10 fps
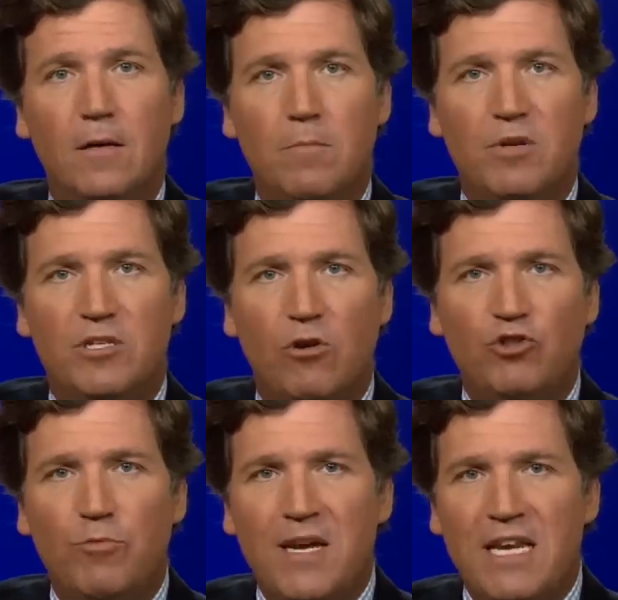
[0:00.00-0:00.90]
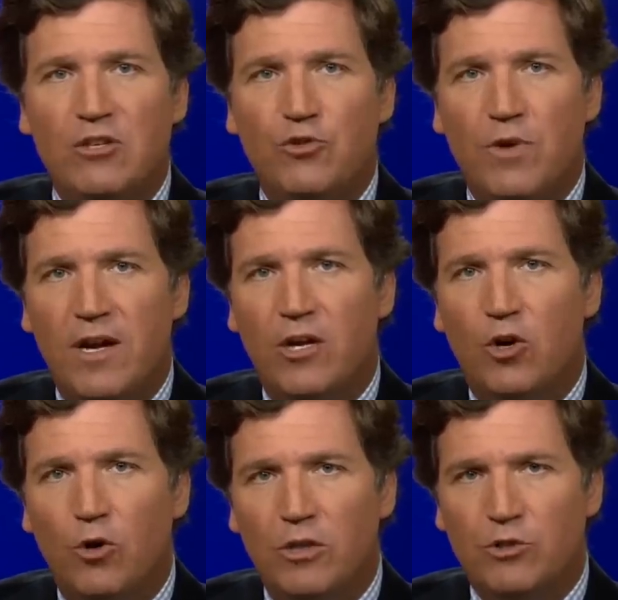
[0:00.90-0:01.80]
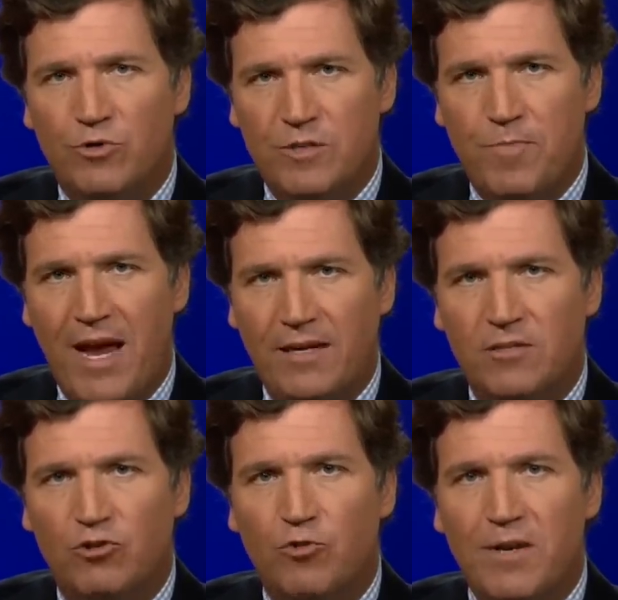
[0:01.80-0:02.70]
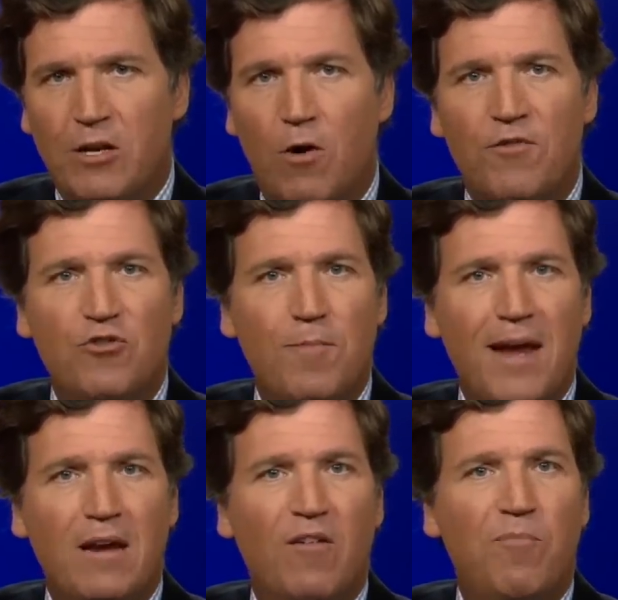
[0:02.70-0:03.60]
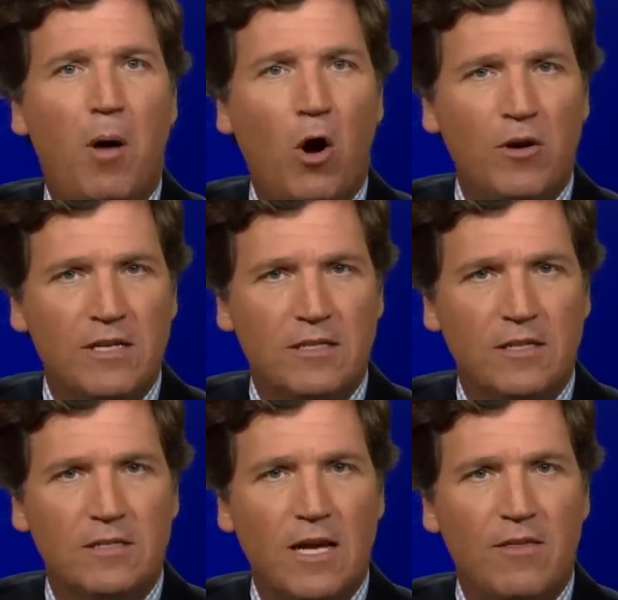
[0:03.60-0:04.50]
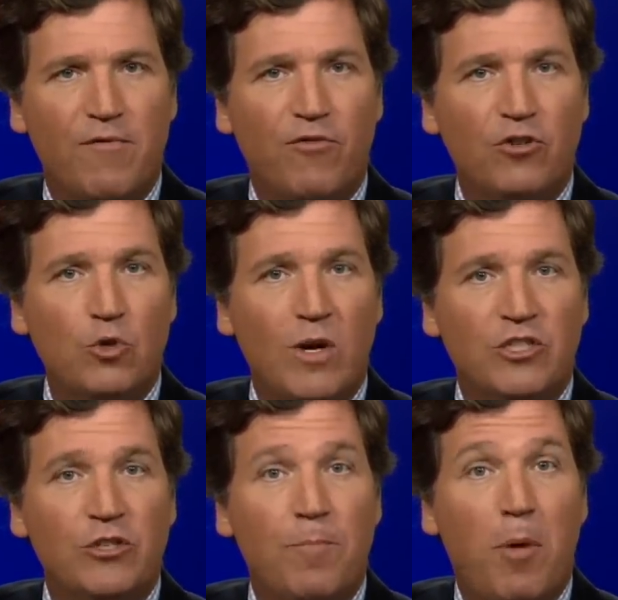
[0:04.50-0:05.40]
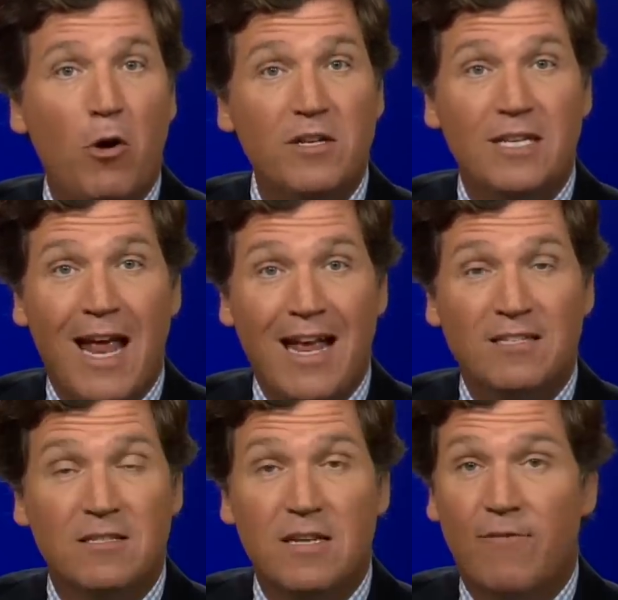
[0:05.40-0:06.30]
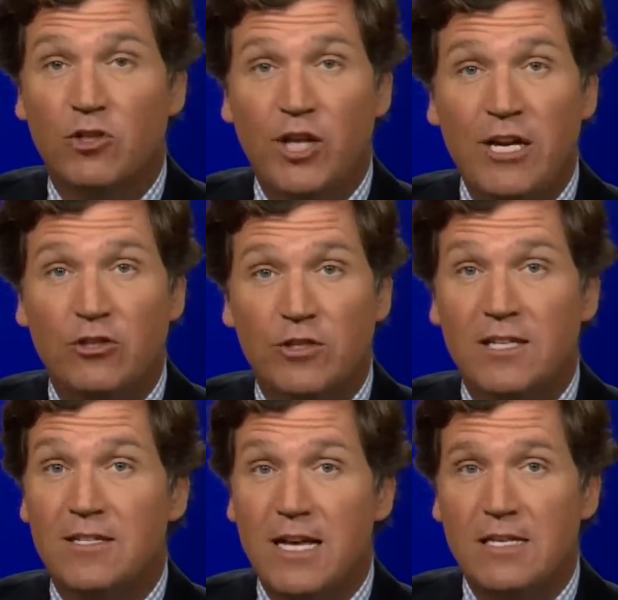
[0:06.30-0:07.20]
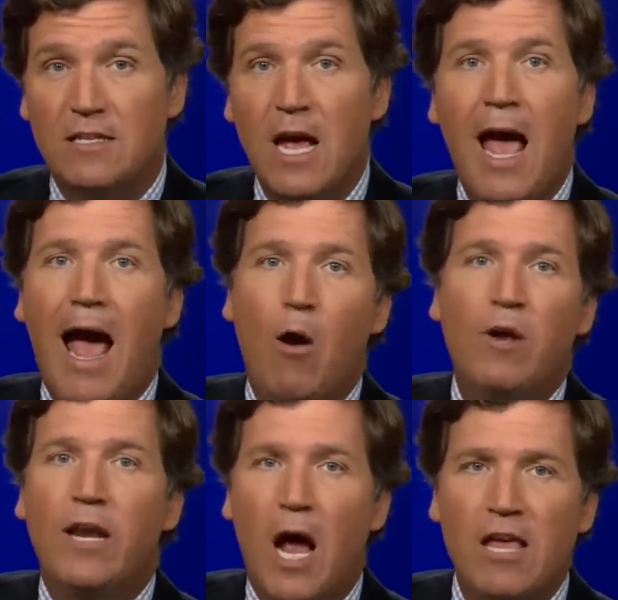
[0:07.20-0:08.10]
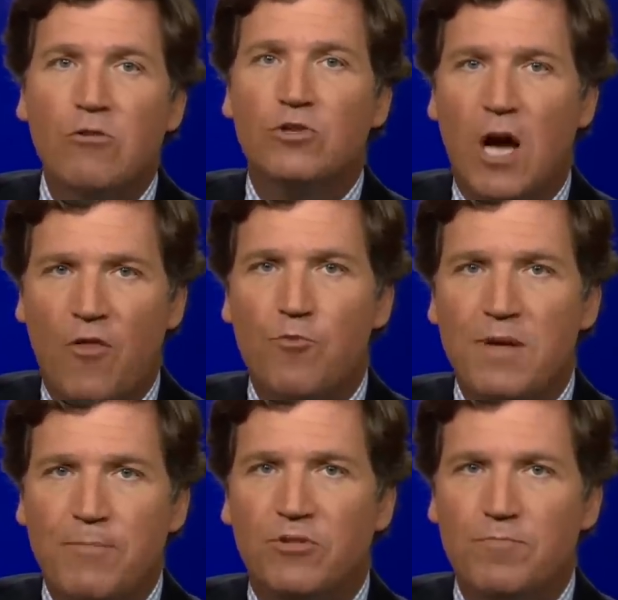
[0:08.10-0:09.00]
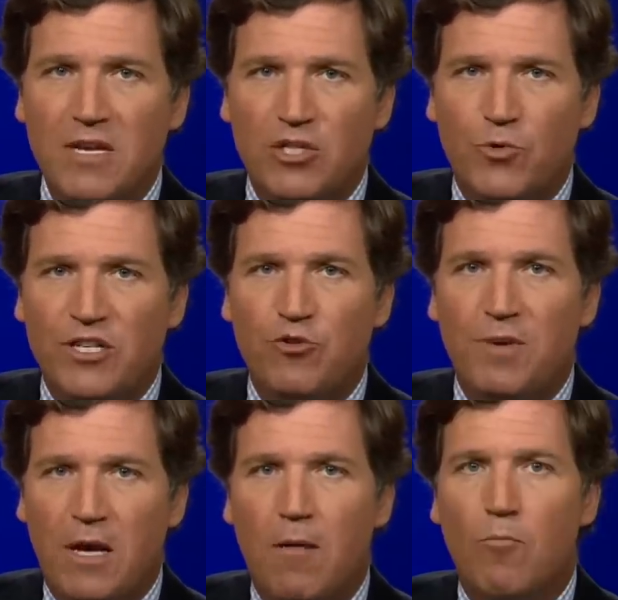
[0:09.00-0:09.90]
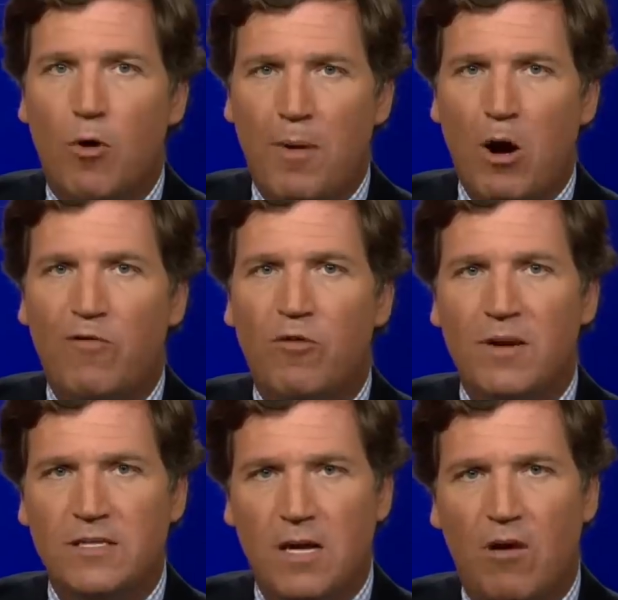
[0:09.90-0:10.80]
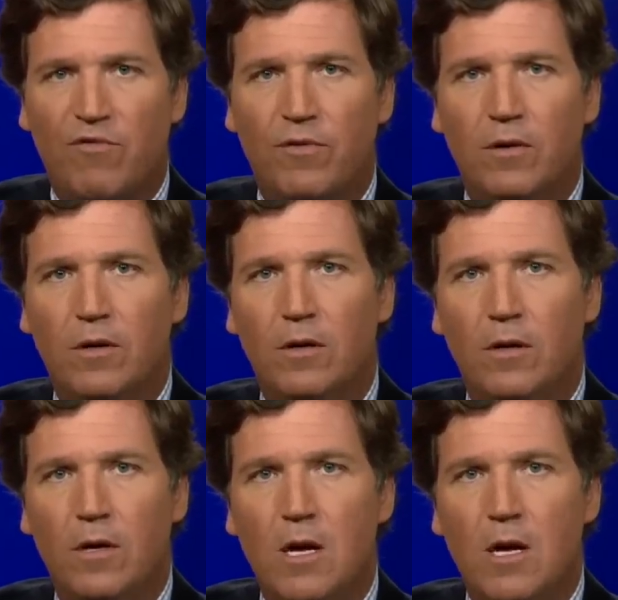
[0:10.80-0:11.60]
Но социальные сети не поощряют уважение. Социальные сети — это стихия политиков. И первый вопрос, который задает политик, никогда не меняется. Как я могу использовать страдания других, чтобы получить больше власти?